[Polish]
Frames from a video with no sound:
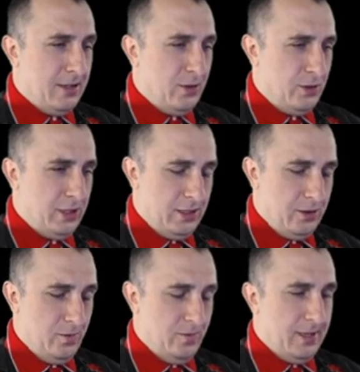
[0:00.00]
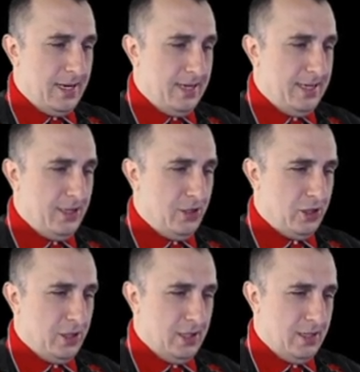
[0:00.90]
to się równa
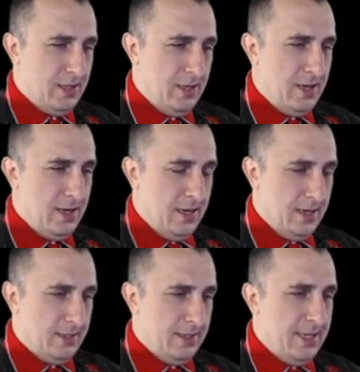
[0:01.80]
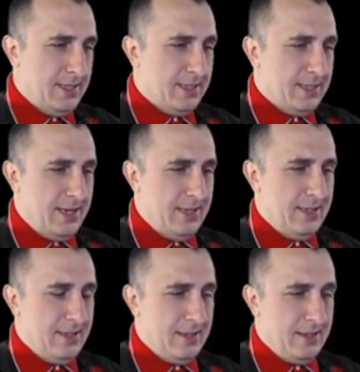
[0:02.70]
licz z x'a
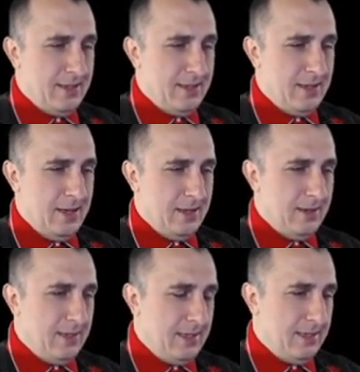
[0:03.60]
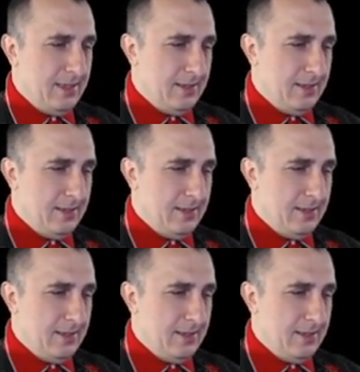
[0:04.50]
e.